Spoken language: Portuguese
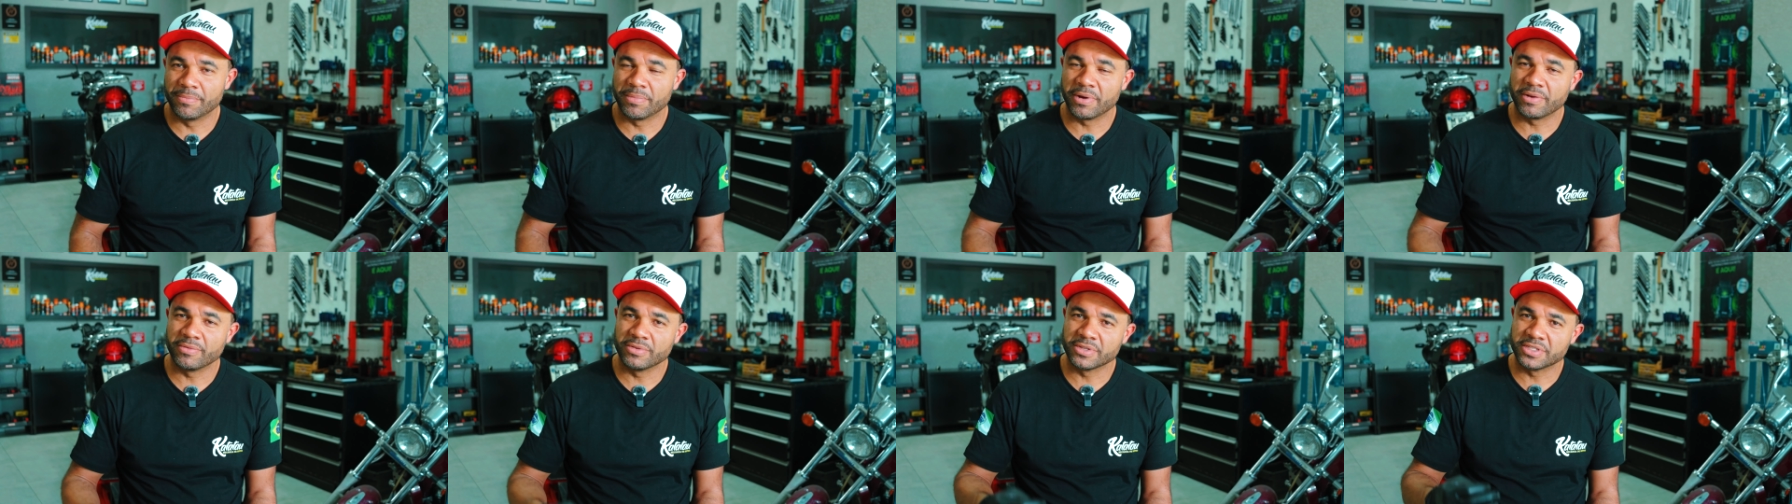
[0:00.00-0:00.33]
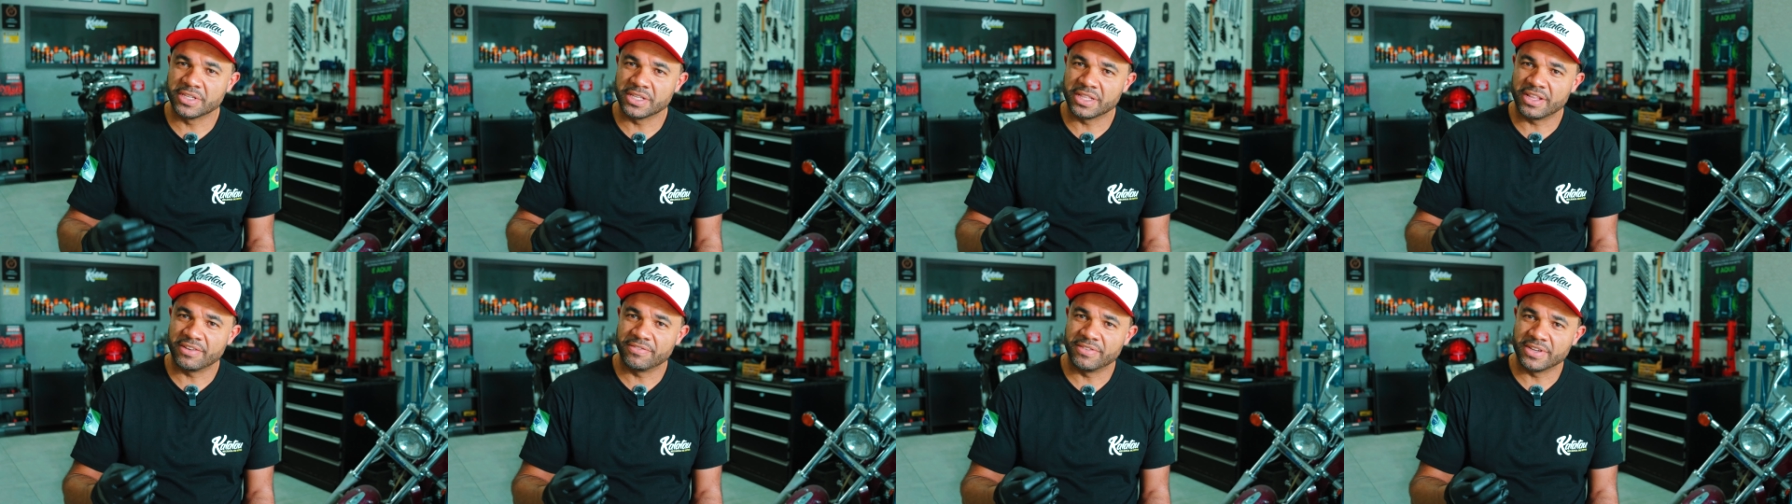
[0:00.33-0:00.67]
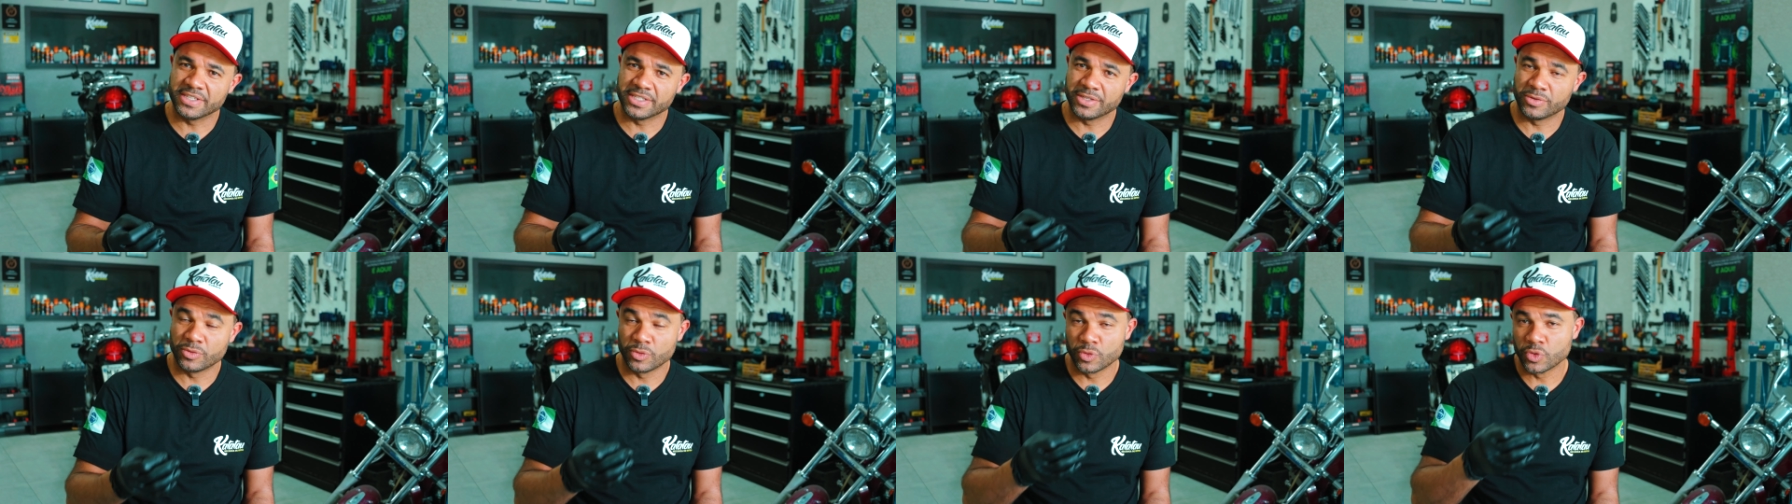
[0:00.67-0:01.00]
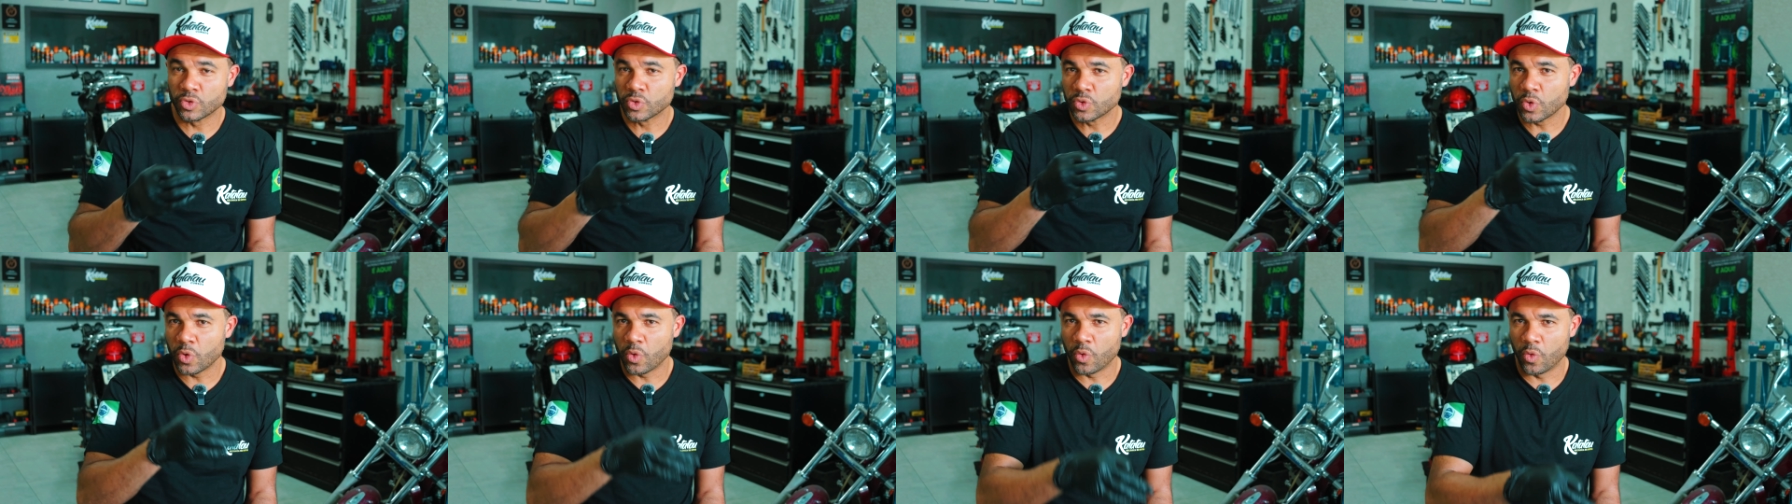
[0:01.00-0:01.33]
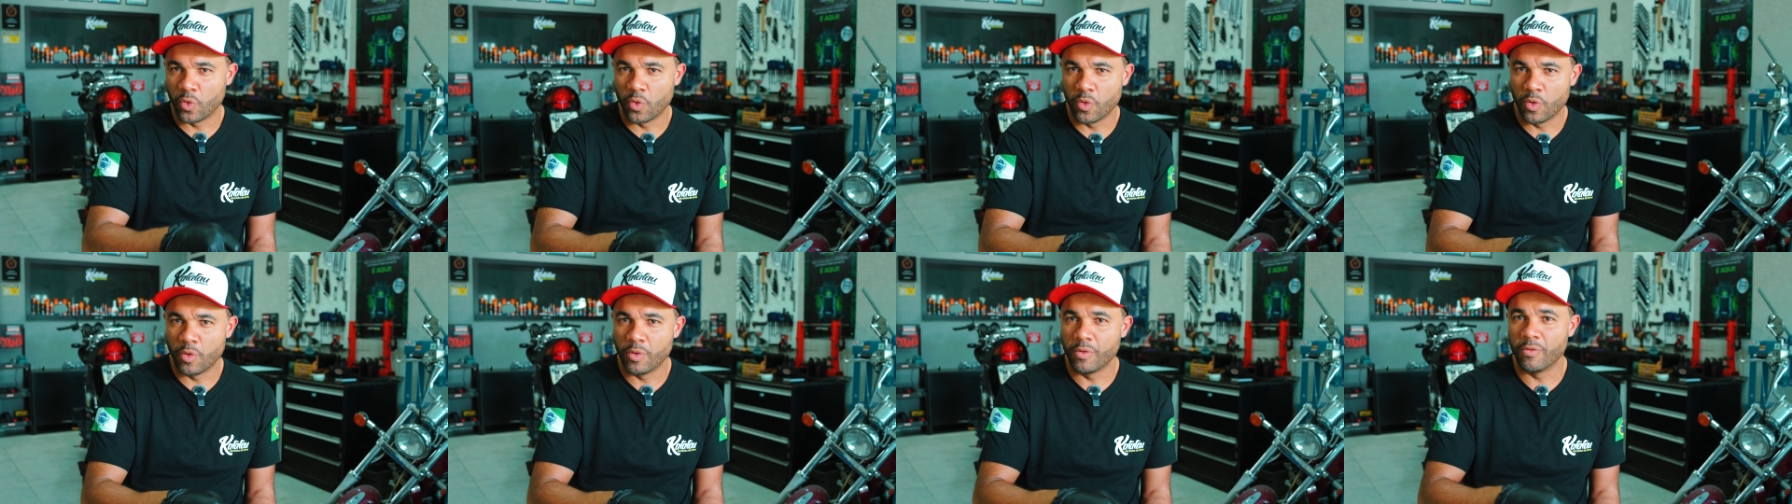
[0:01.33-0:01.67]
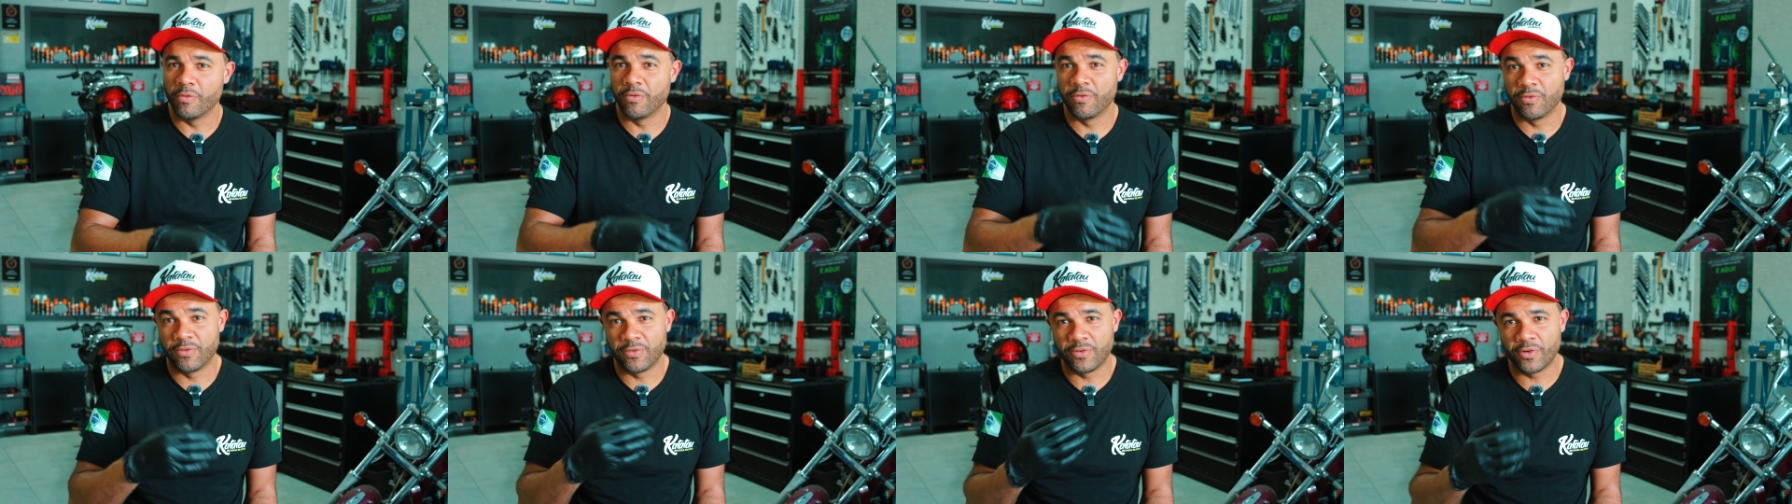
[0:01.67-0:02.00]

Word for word: para você estar tá fazendo um socorro